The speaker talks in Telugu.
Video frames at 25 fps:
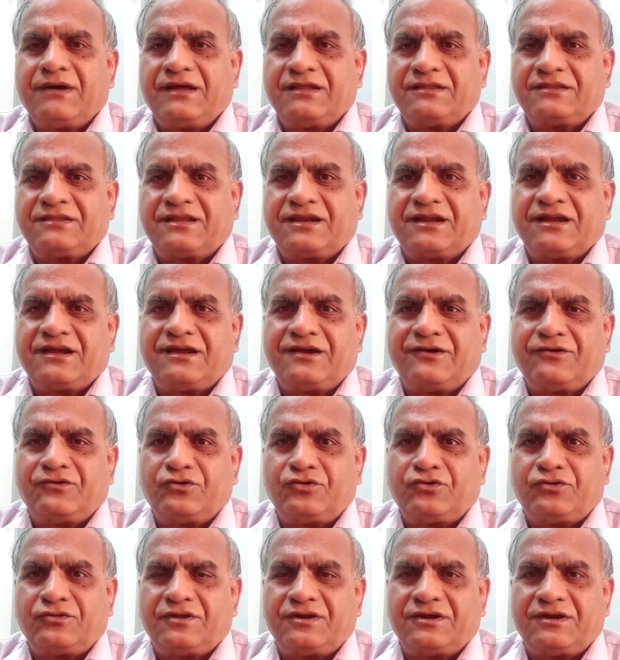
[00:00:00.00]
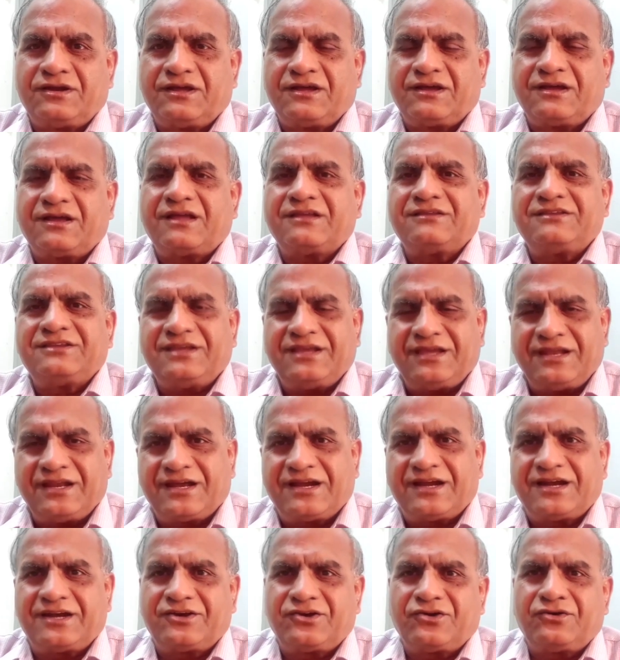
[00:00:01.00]
మహత్తరంగా ఉంటుందంట
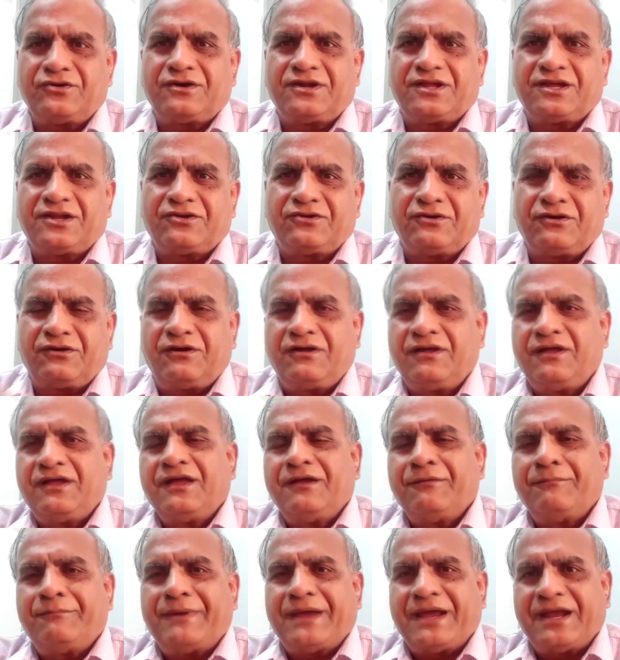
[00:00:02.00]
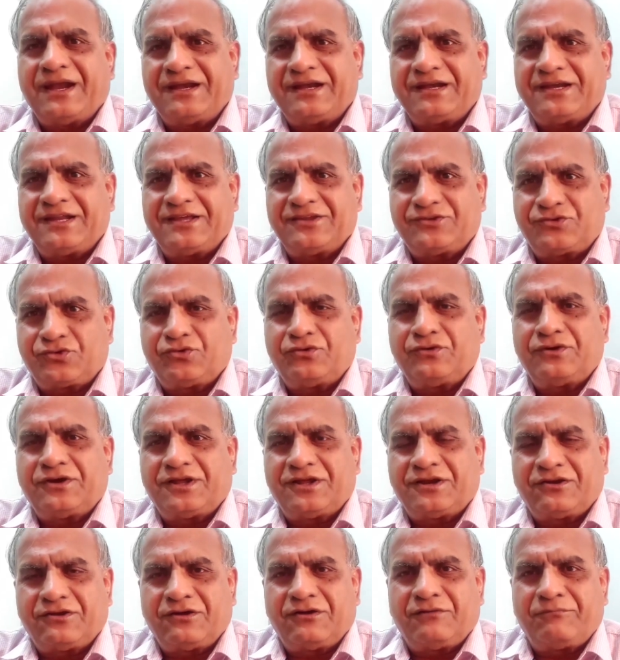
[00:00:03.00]
చీర కట్టుకుంటారో ప్యాంట్
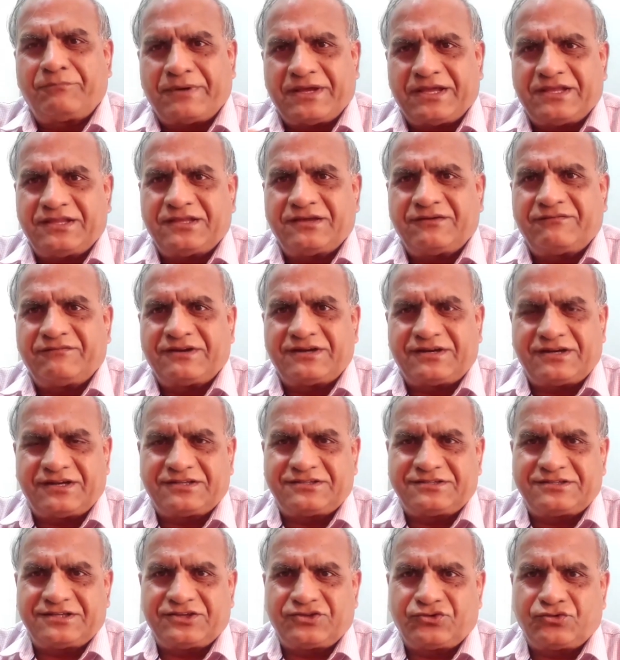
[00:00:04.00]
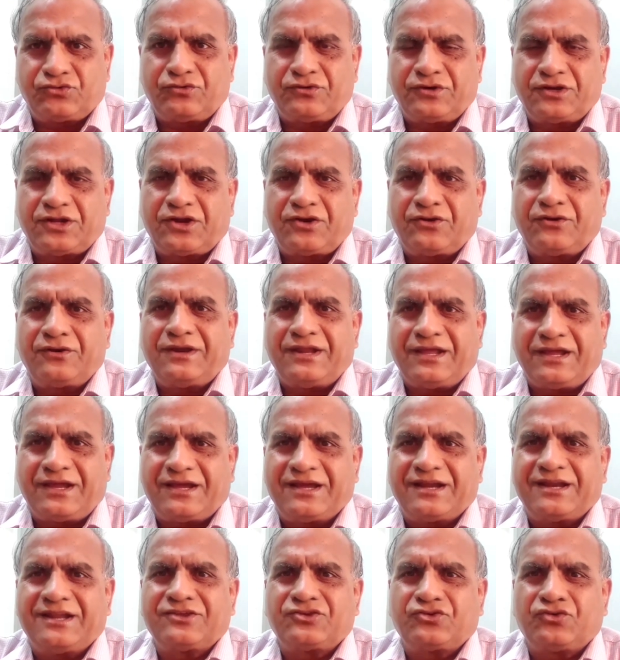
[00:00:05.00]
వేసుకుంటారో పైజామా డ్రెస్ వేసుకుంటారో
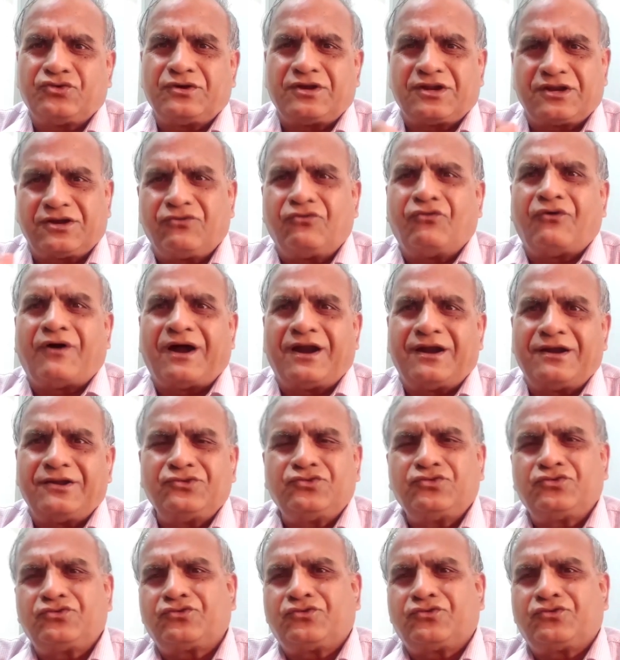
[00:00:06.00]
నిక్కర్ వేసుకుంటారో వాళ్ళు